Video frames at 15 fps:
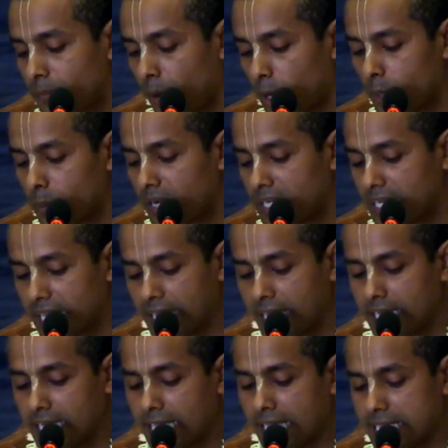ভগবান
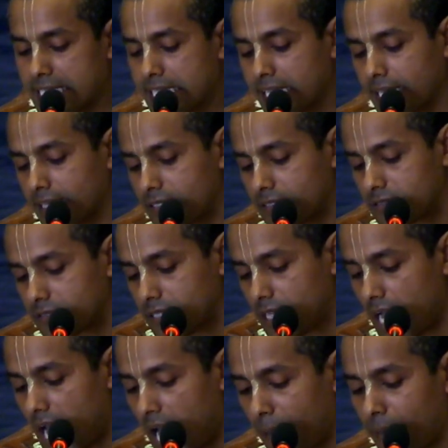এখানে এসে
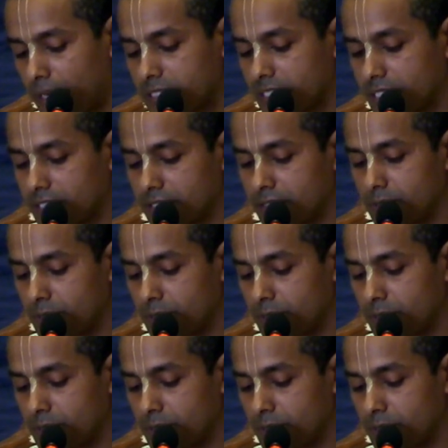আমাদের